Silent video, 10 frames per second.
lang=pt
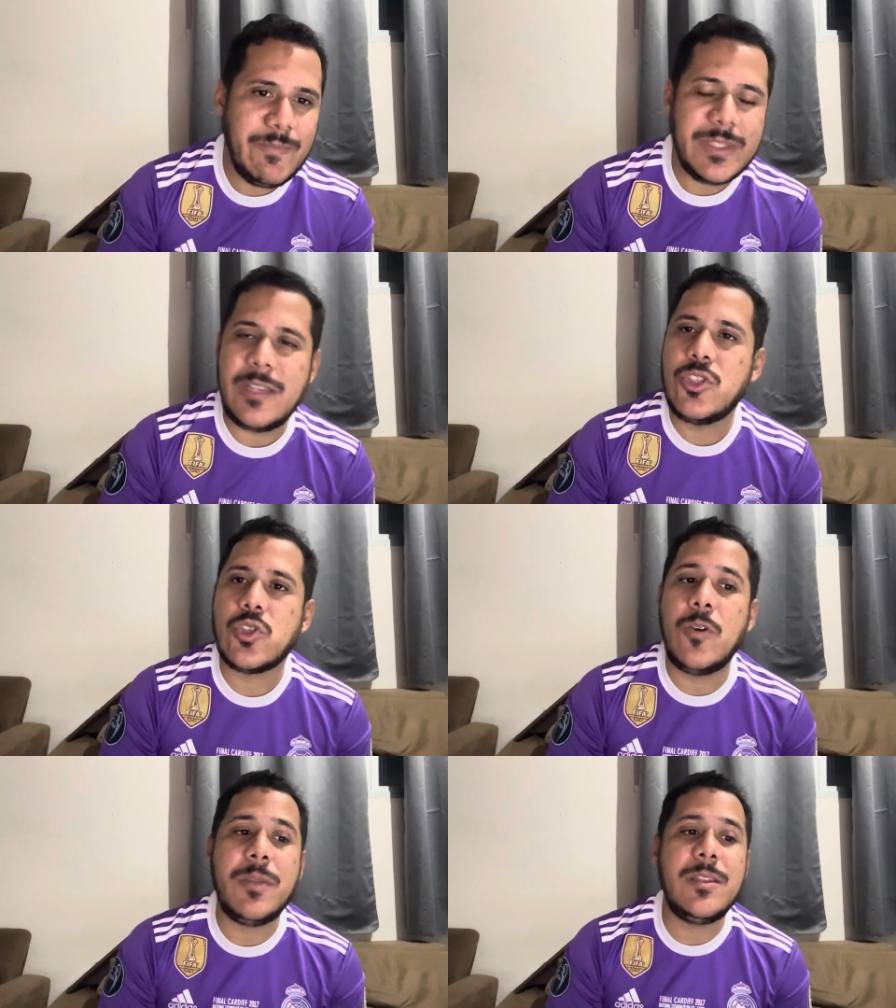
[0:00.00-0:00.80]
Sem
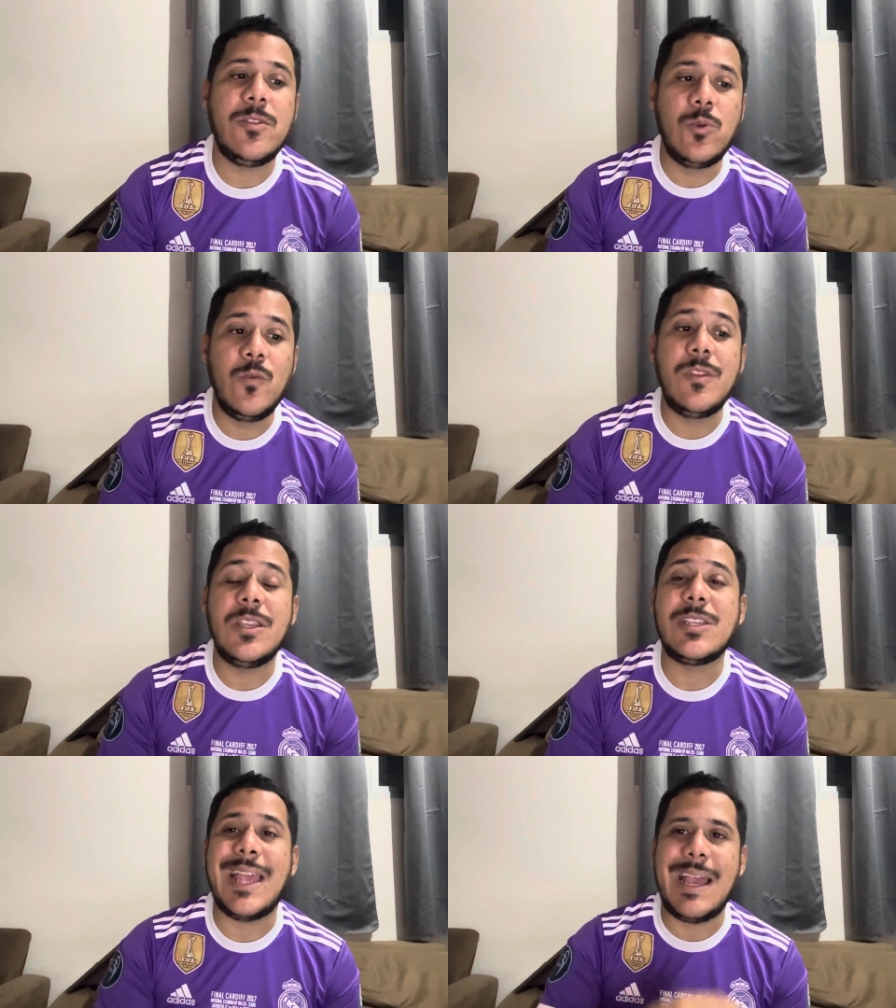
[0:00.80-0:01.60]
sombra de
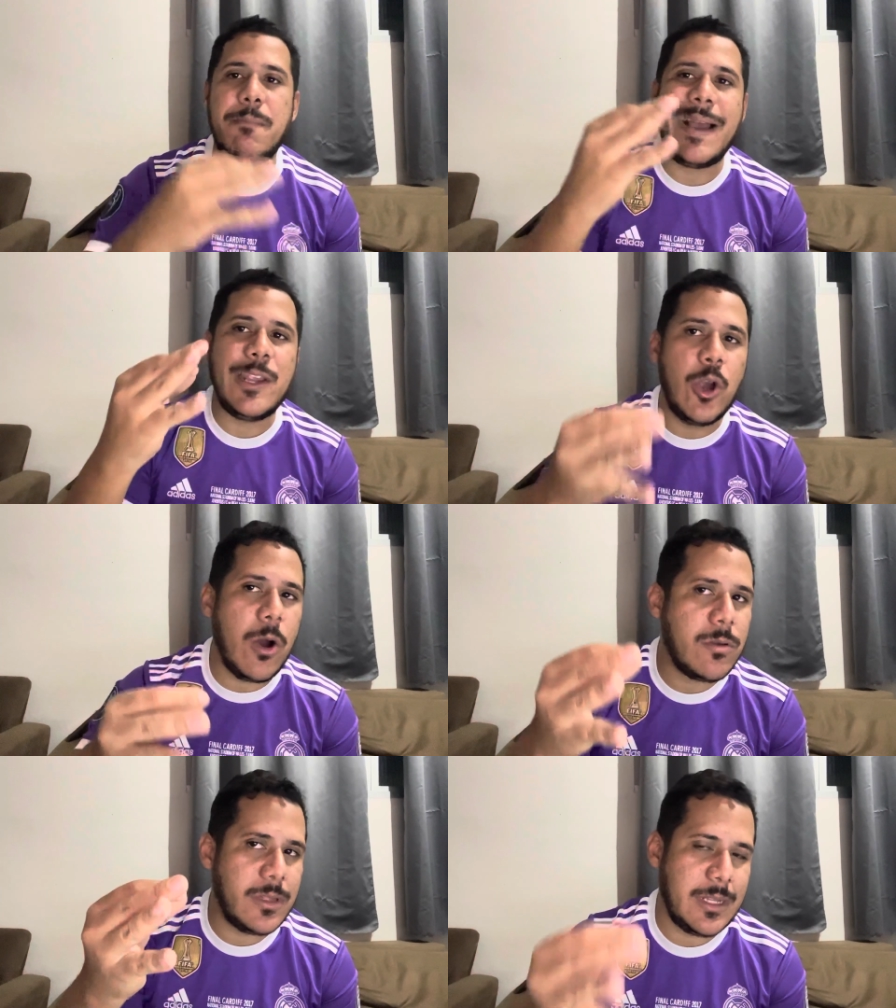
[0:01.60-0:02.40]
dúvidas, é a
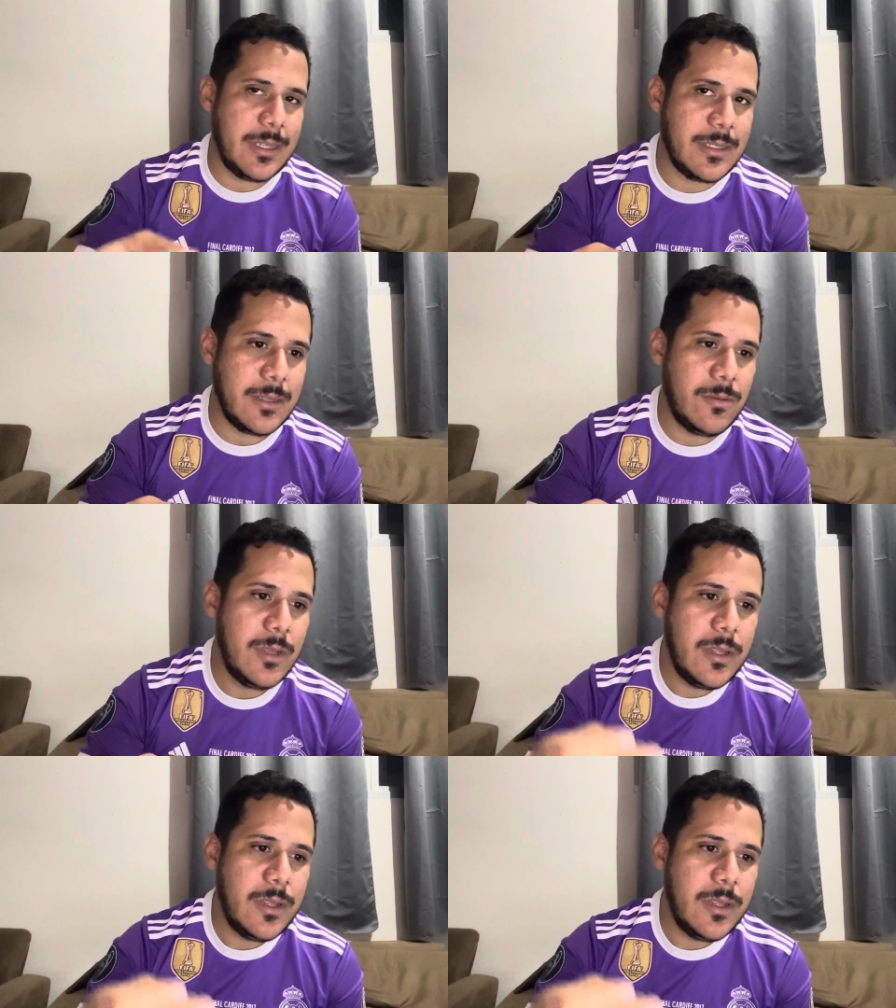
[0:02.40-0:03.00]
maior contratação